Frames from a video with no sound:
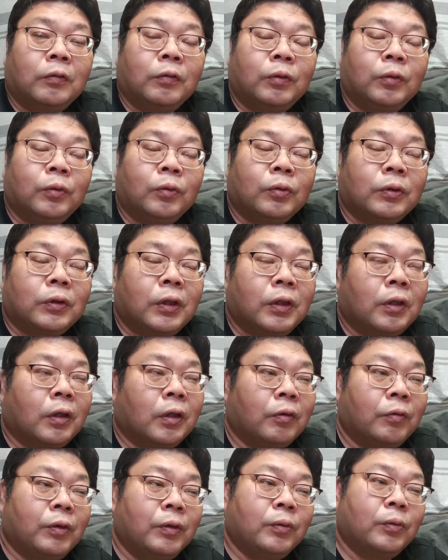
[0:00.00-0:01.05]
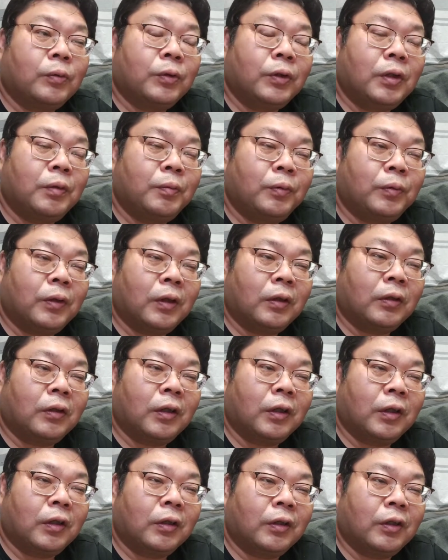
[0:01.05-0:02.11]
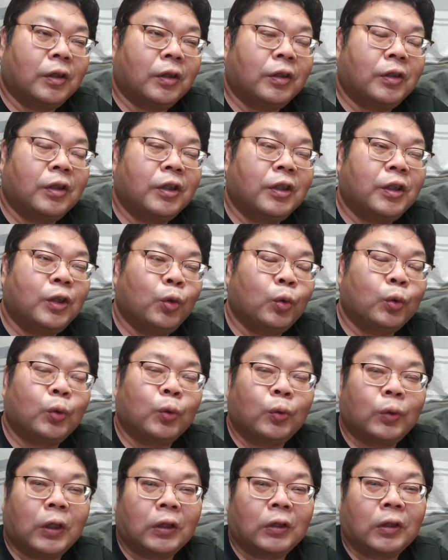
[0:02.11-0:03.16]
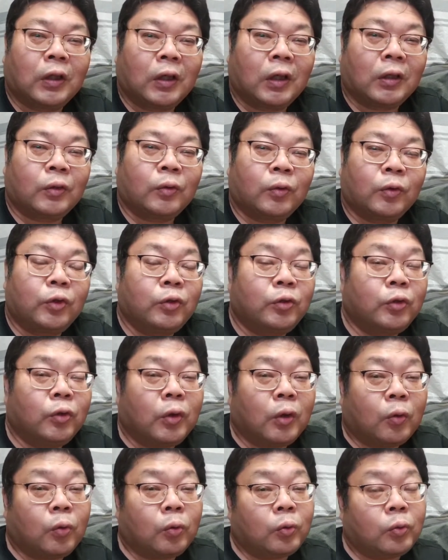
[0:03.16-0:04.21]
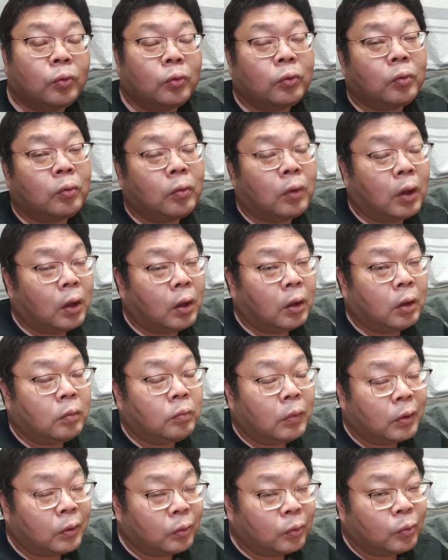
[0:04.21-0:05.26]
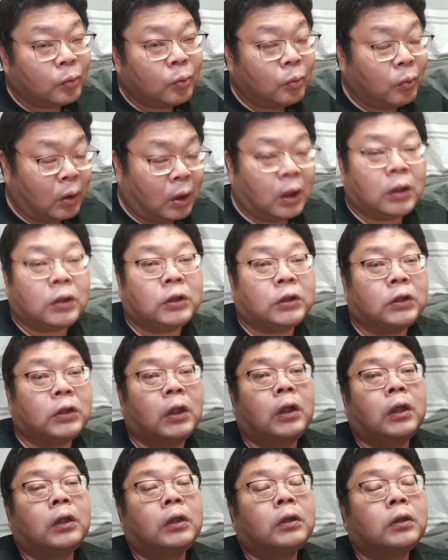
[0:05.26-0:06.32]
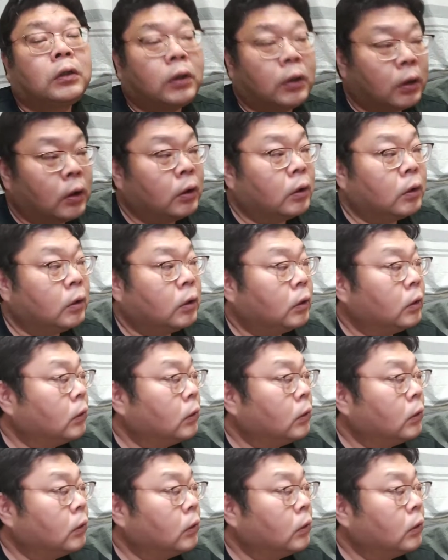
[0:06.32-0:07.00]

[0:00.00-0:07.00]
Windows 10から Windows 11になって劇的に遅くなったなというようなことは今のところ感じないですね。